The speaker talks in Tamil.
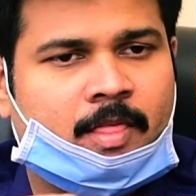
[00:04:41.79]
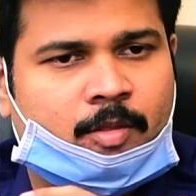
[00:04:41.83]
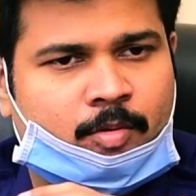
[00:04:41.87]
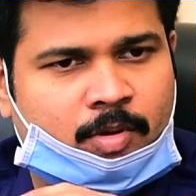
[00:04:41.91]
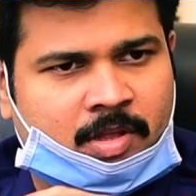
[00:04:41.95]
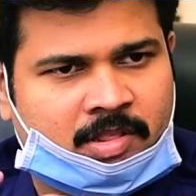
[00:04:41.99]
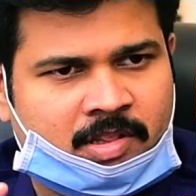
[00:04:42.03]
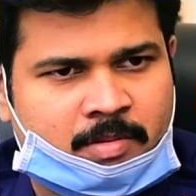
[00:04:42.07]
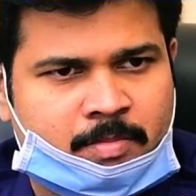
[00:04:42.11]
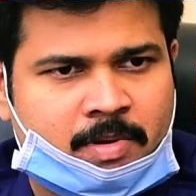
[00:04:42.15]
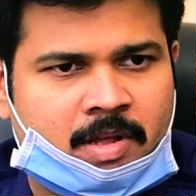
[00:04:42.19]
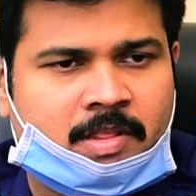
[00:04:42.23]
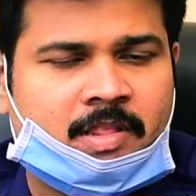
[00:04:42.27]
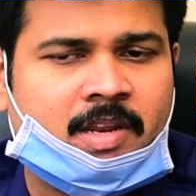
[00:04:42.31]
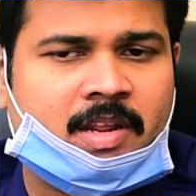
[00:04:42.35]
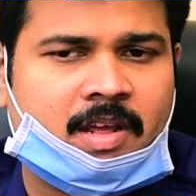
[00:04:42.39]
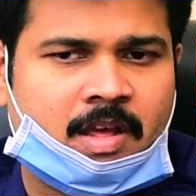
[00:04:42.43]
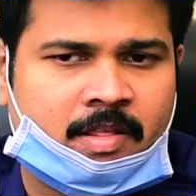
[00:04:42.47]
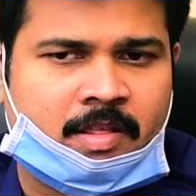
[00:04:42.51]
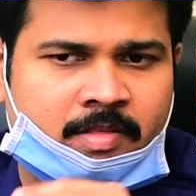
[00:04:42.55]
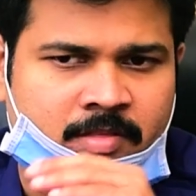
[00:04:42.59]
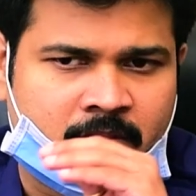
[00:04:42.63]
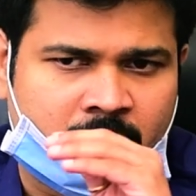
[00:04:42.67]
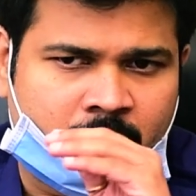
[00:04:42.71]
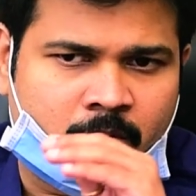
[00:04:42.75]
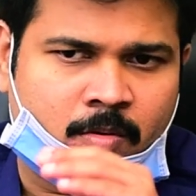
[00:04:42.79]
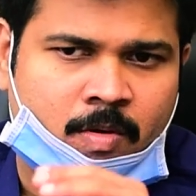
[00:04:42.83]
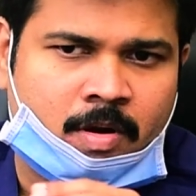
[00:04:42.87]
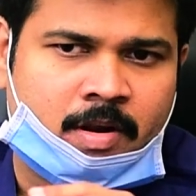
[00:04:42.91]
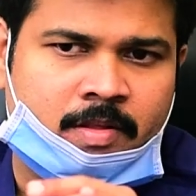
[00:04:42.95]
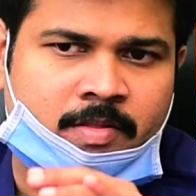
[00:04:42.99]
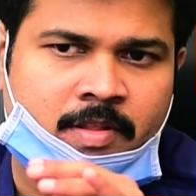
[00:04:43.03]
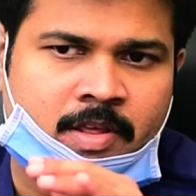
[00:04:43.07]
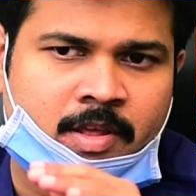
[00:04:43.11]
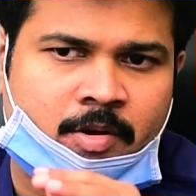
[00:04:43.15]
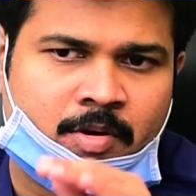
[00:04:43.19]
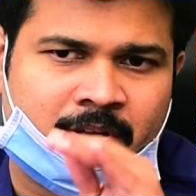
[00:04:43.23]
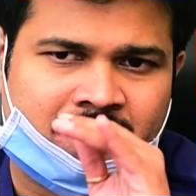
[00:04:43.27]
ஸோ அந்த மாதிரி அந்த
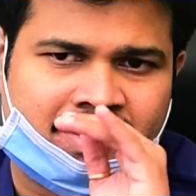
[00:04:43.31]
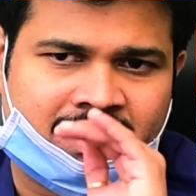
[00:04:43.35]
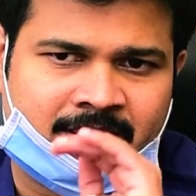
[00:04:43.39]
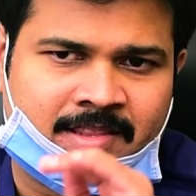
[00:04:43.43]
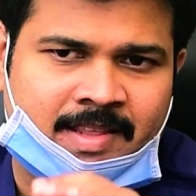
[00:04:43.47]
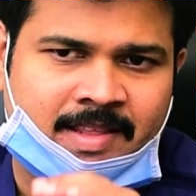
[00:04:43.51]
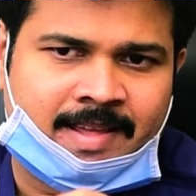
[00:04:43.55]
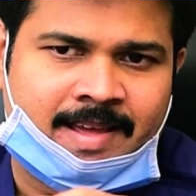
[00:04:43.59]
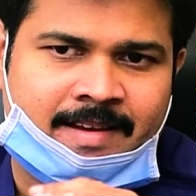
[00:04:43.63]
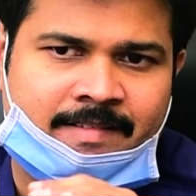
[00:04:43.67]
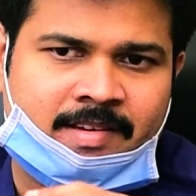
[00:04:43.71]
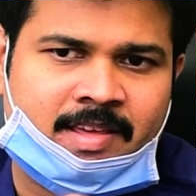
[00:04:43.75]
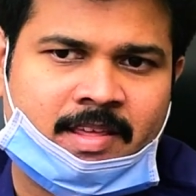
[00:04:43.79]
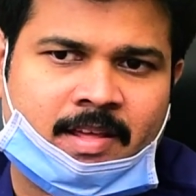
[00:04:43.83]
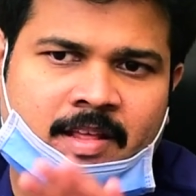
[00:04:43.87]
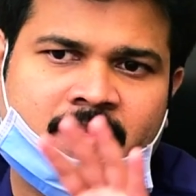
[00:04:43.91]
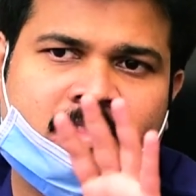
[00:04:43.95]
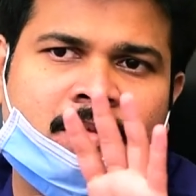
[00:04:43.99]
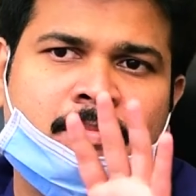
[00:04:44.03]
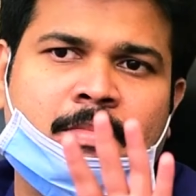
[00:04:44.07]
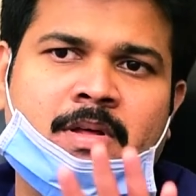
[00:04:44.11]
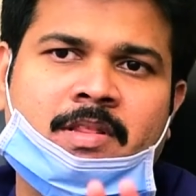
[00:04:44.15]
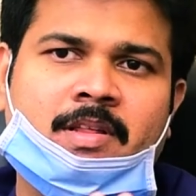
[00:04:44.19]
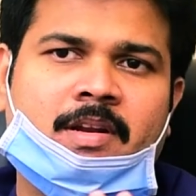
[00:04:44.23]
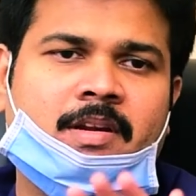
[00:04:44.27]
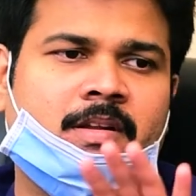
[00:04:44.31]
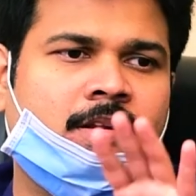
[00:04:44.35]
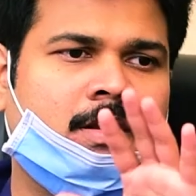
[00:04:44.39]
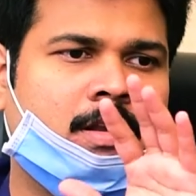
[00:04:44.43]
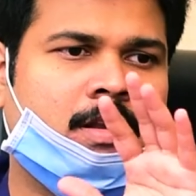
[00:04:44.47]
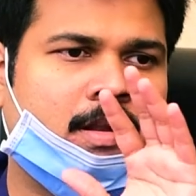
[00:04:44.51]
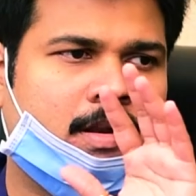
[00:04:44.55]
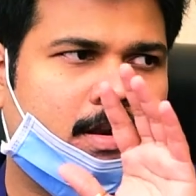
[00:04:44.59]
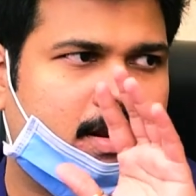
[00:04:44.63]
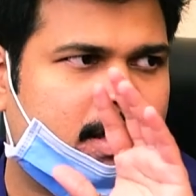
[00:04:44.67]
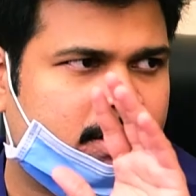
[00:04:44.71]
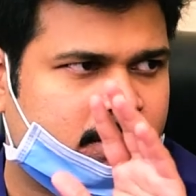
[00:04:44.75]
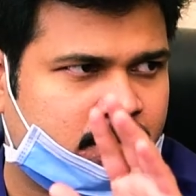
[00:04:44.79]
குழந்தையோட தேவை அந்த மதருக்கு
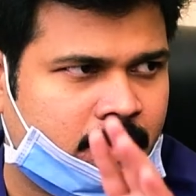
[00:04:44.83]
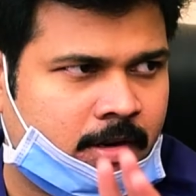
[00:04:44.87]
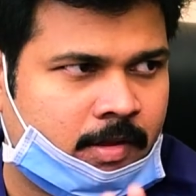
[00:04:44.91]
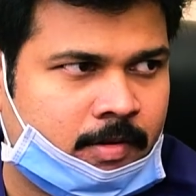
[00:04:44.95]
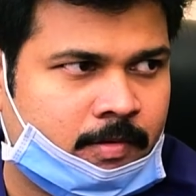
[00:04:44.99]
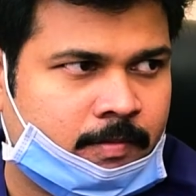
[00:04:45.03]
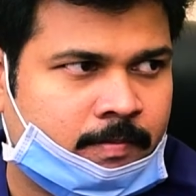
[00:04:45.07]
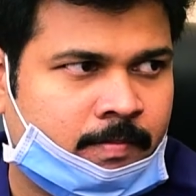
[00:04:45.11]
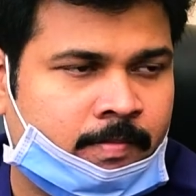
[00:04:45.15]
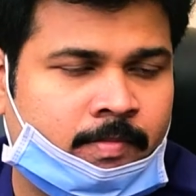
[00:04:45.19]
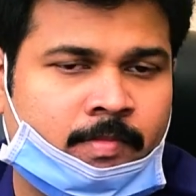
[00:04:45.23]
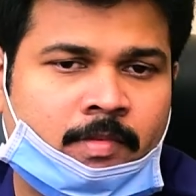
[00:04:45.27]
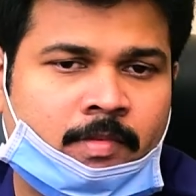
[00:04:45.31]
நல்லா தெரியும்